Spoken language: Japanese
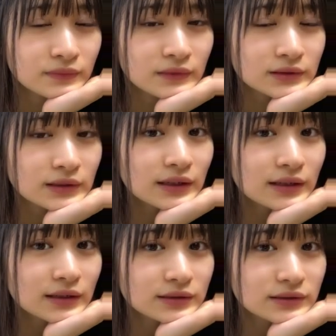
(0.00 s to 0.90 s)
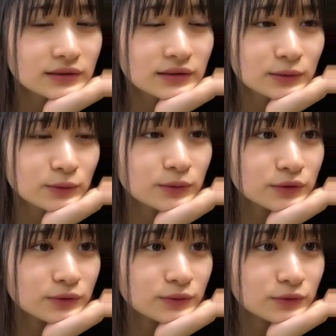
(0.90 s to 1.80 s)
3月4月ふむふ
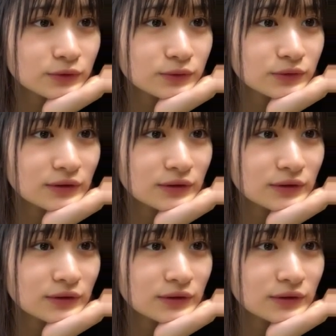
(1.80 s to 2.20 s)
むふむ